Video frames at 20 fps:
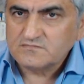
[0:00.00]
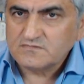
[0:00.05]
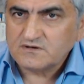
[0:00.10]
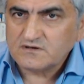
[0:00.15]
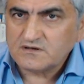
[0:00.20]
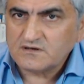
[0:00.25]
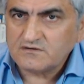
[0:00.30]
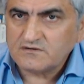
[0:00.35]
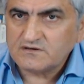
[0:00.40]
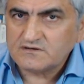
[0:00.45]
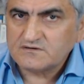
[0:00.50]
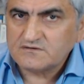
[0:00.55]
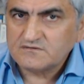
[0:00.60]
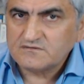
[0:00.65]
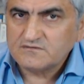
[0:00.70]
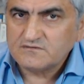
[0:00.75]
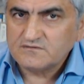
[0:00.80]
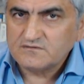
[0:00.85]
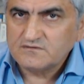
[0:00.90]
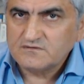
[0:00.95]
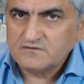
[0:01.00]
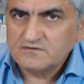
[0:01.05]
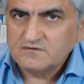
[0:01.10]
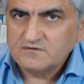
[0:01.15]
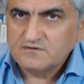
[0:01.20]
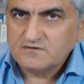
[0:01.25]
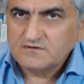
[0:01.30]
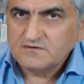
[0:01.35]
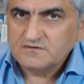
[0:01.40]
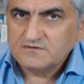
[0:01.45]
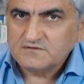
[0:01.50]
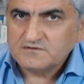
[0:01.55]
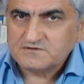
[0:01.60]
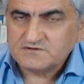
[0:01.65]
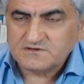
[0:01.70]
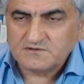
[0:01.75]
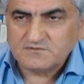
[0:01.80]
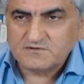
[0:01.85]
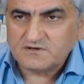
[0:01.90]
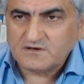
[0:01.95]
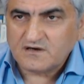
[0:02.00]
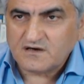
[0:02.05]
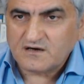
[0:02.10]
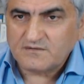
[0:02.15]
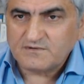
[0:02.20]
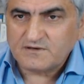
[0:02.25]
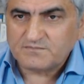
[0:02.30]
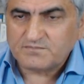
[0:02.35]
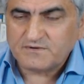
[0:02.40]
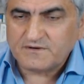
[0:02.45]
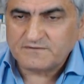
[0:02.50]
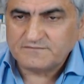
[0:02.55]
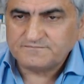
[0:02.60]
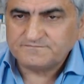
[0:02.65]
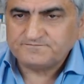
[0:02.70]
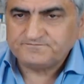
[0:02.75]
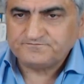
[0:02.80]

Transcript: Evet. Şimdi Ahmet Bey'in